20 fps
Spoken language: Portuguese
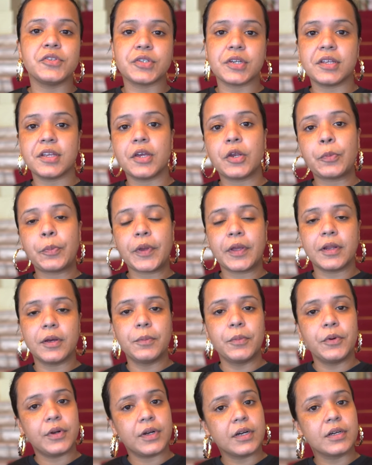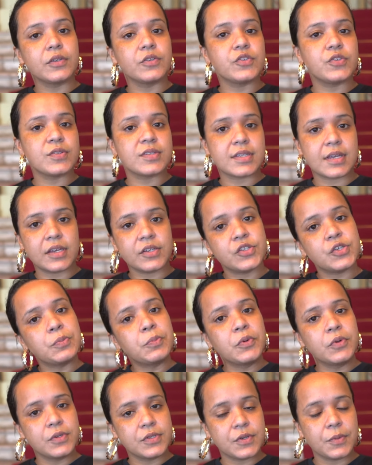e engenheiro pernambucano José
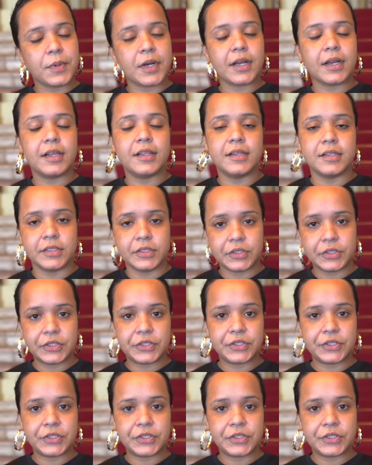Tibúrcio Magalhães.